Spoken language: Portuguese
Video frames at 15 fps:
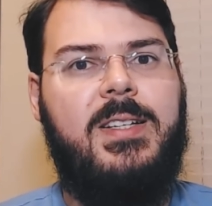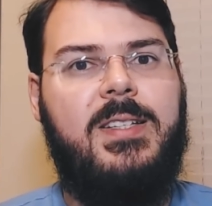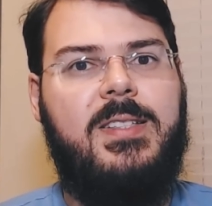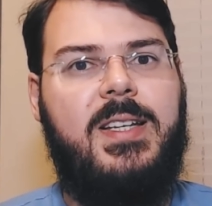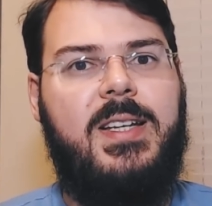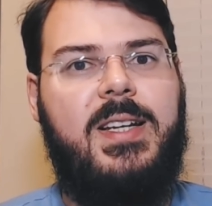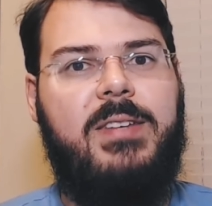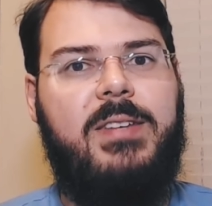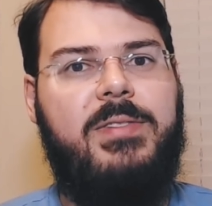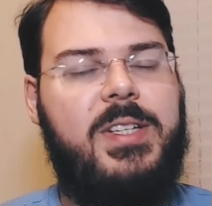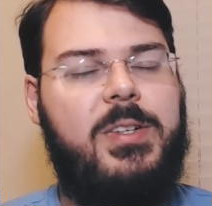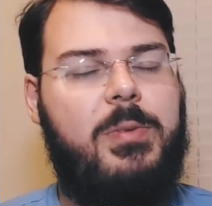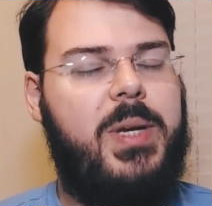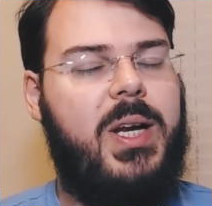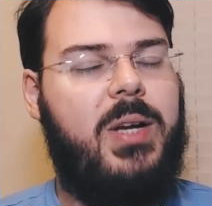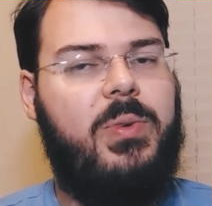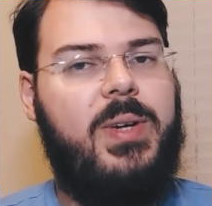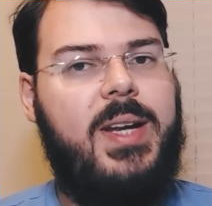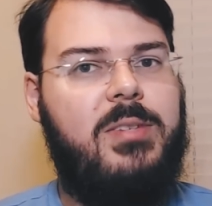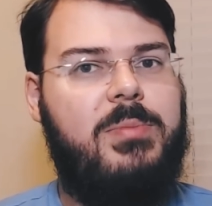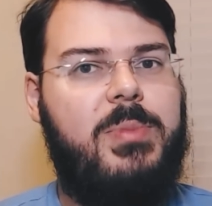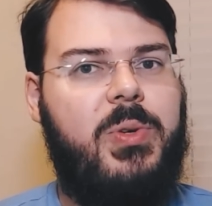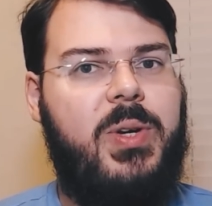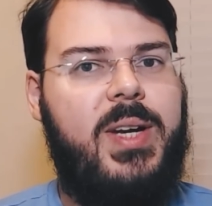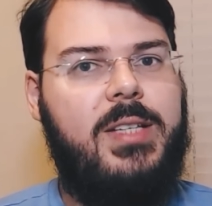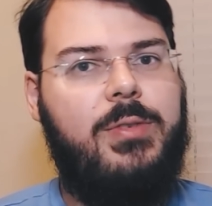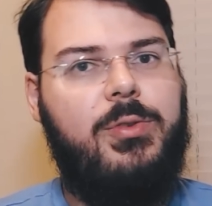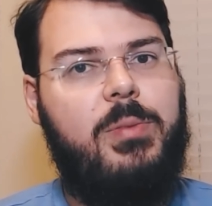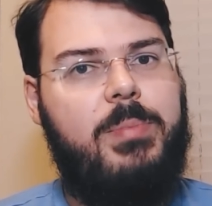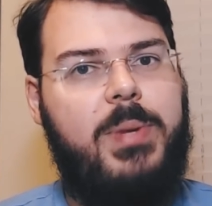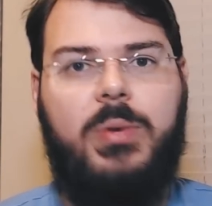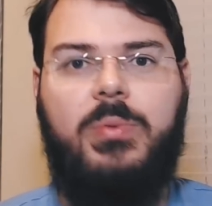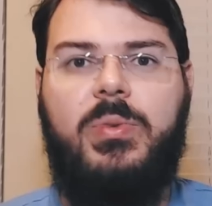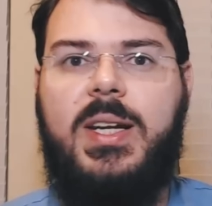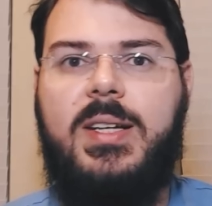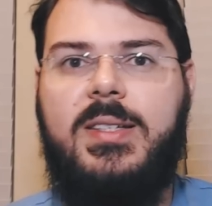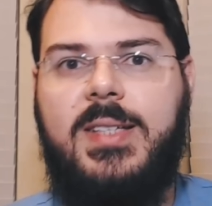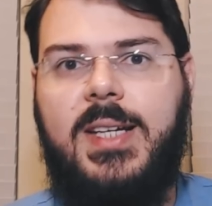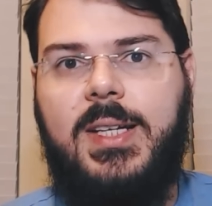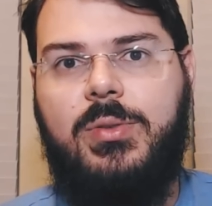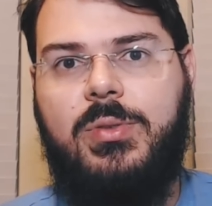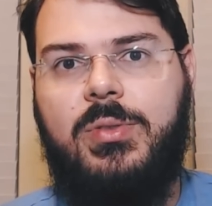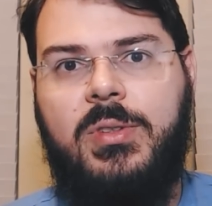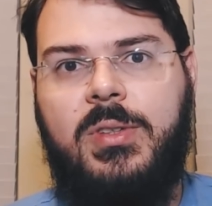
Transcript: seria em vez de operar com 10 mil reais, você opera com 300.